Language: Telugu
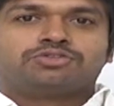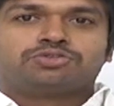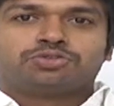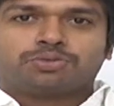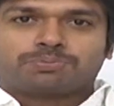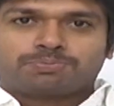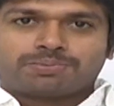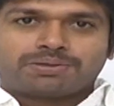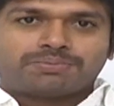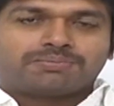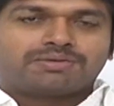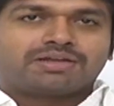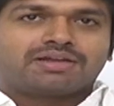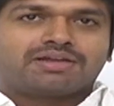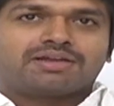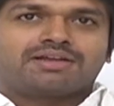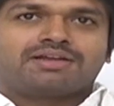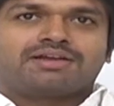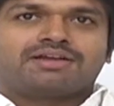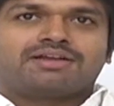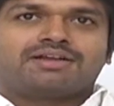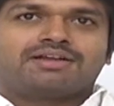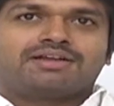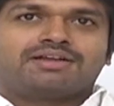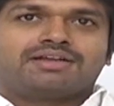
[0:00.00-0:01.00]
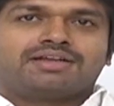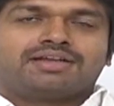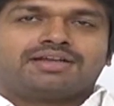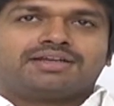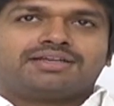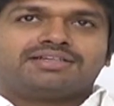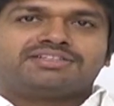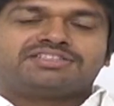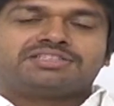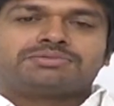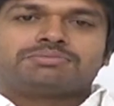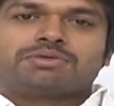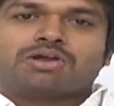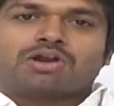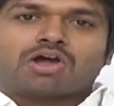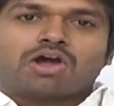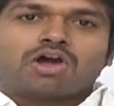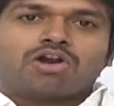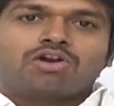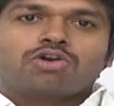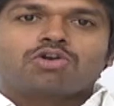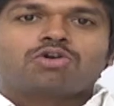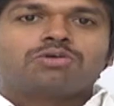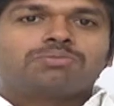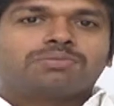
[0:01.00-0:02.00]
సుప్రీంగా ఈ సినిమాలో
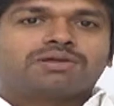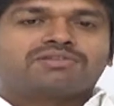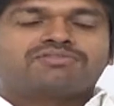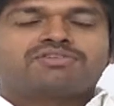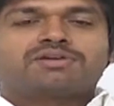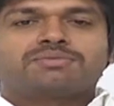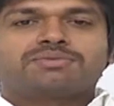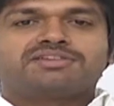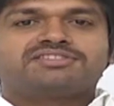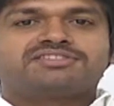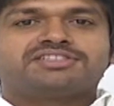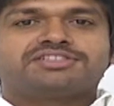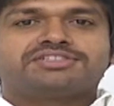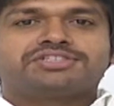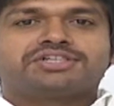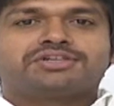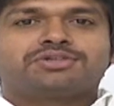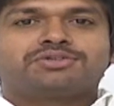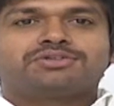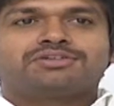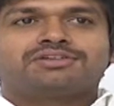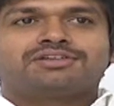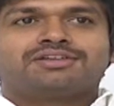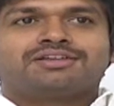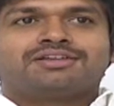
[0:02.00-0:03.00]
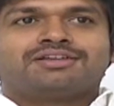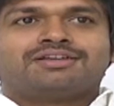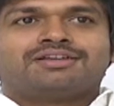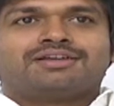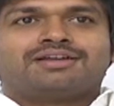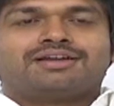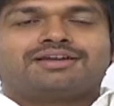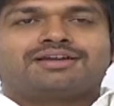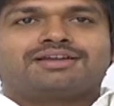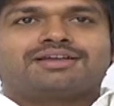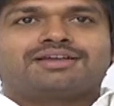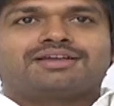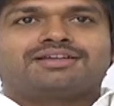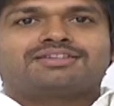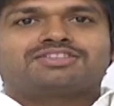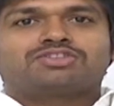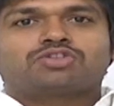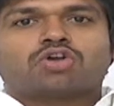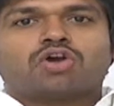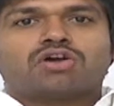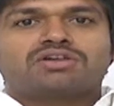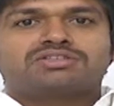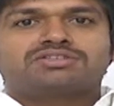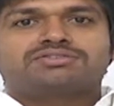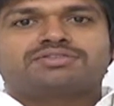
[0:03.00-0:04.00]
ఆల్రౌండ్ పెర్ఫార్మెన్స్ ఇచ్చాడు అంటే
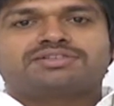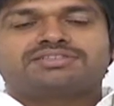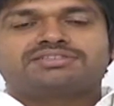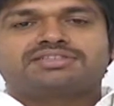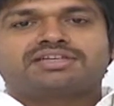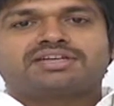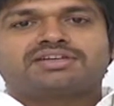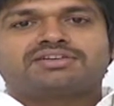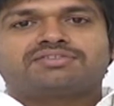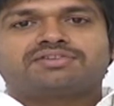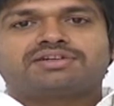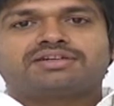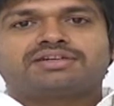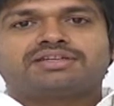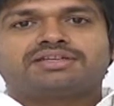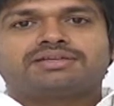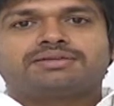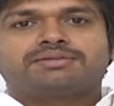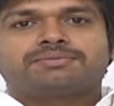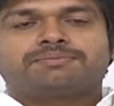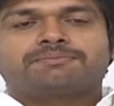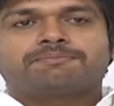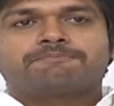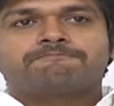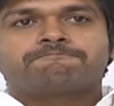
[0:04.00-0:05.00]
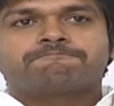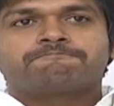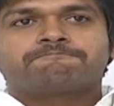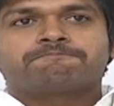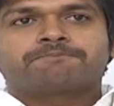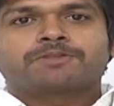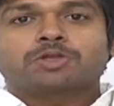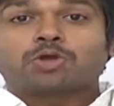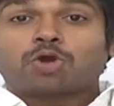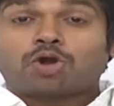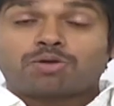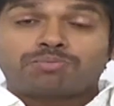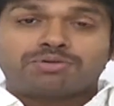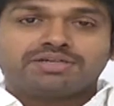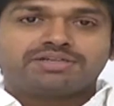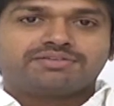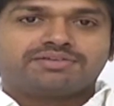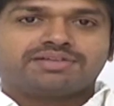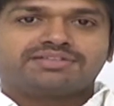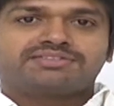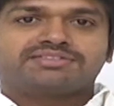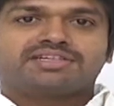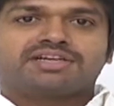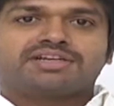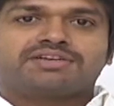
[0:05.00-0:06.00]
సాంగ్స్ వైజ్ కానివ్వండి కామెడీ
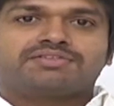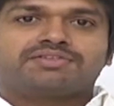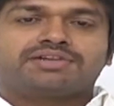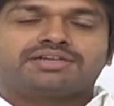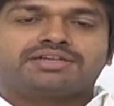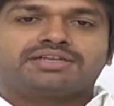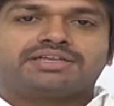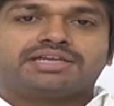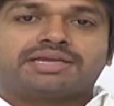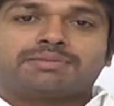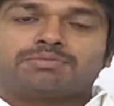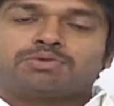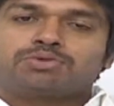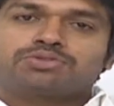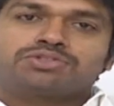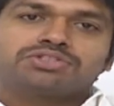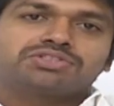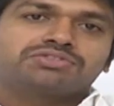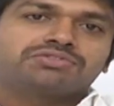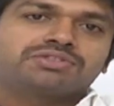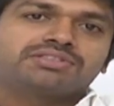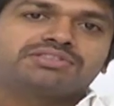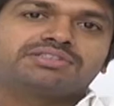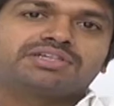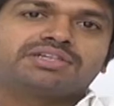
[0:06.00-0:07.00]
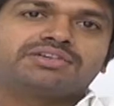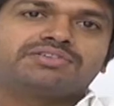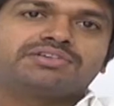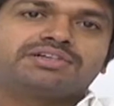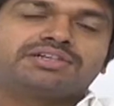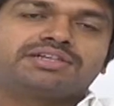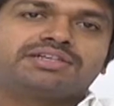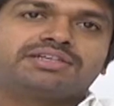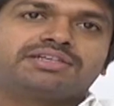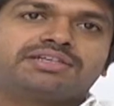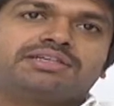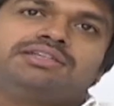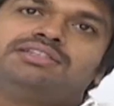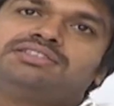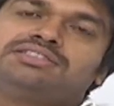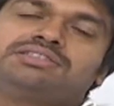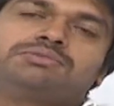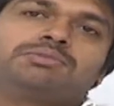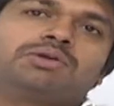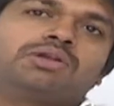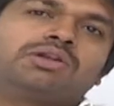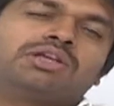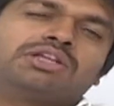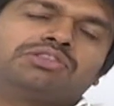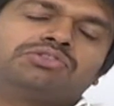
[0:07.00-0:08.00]
వైజ్ కానివ్వండి ఎమోషన్స్ వైజ్ కానివ్వండి ఈ
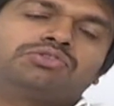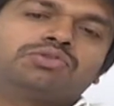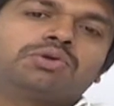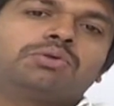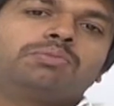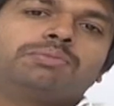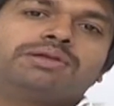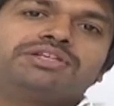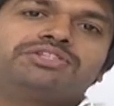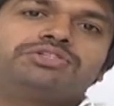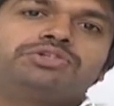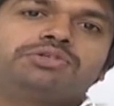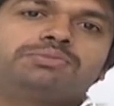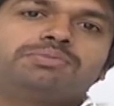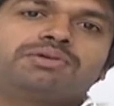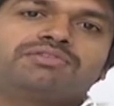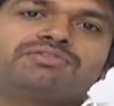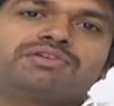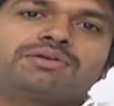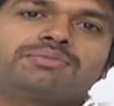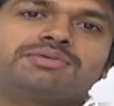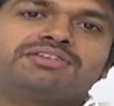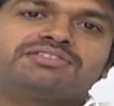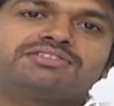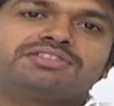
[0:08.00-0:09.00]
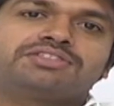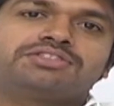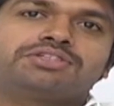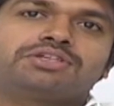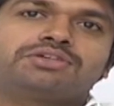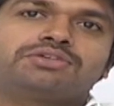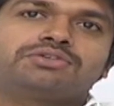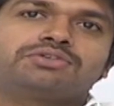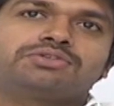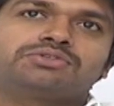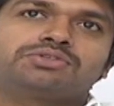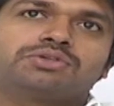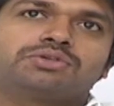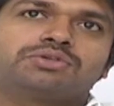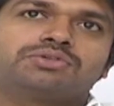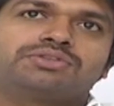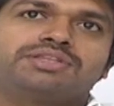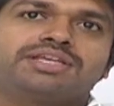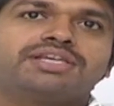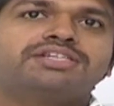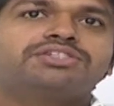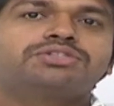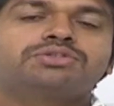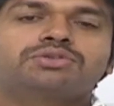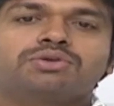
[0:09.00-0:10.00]
సినిమాలో ఎంతో మెచ్యూర్డ్ పెర్ఫార్మెన్స్ ఇచ్చాడు సో
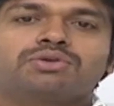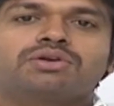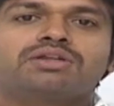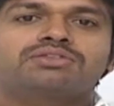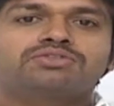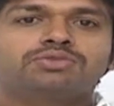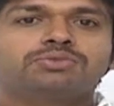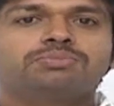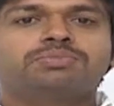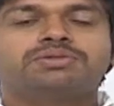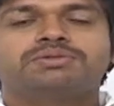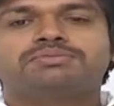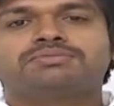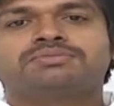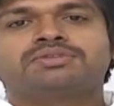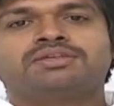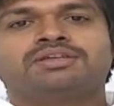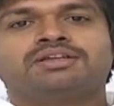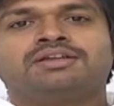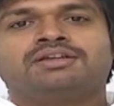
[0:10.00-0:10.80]
తేజ్కి కూడా సుప్రీం